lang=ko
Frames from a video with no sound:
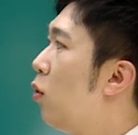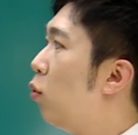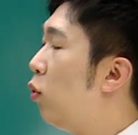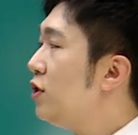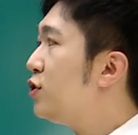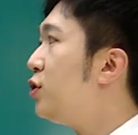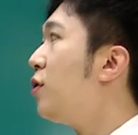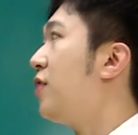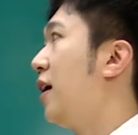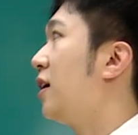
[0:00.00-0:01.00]
Which do you
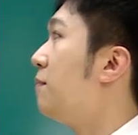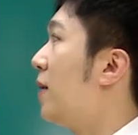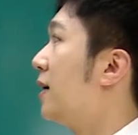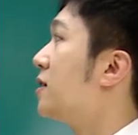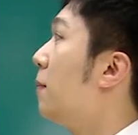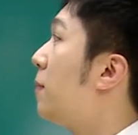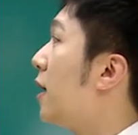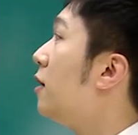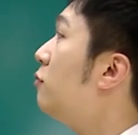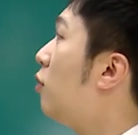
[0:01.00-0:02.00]
think makes a
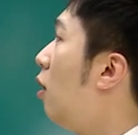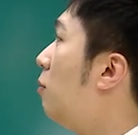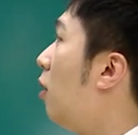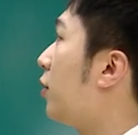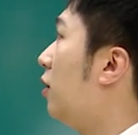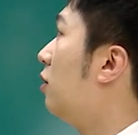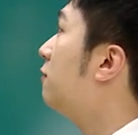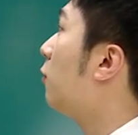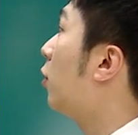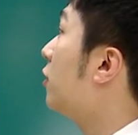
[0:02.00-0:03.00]
better role model
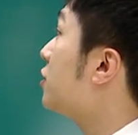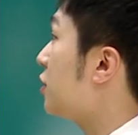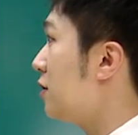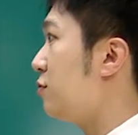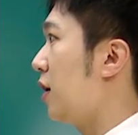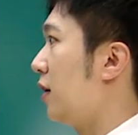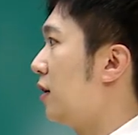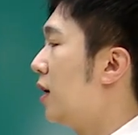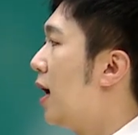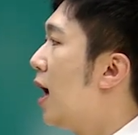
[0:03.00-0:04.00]
for
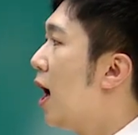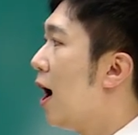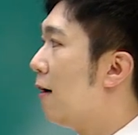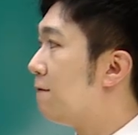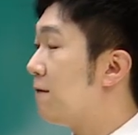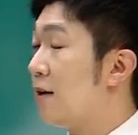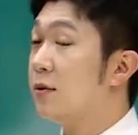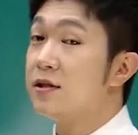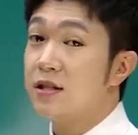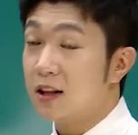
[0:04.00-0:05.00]
children? A
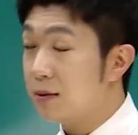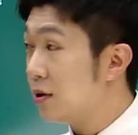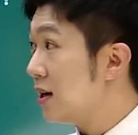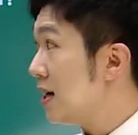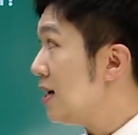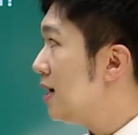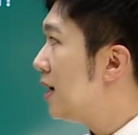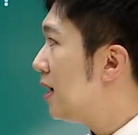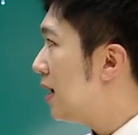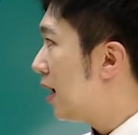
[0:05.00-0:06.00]
famous celebrity,
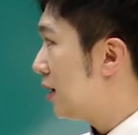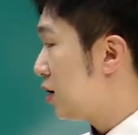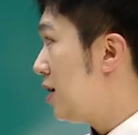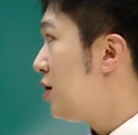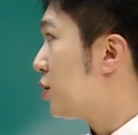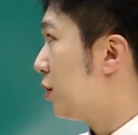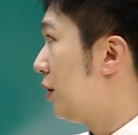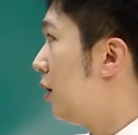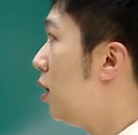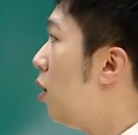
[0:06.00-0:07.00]
a
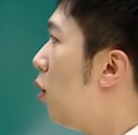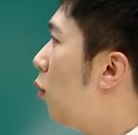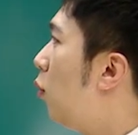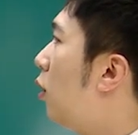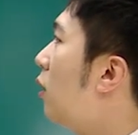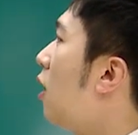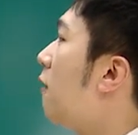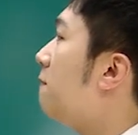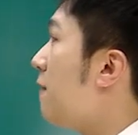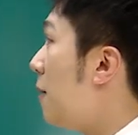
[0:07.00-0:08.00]
teacher, or
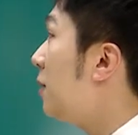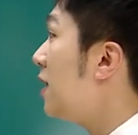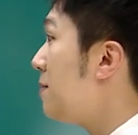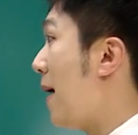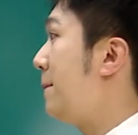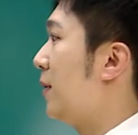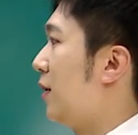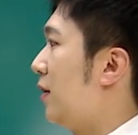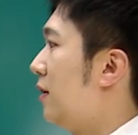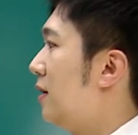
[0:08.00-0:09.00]
a family member?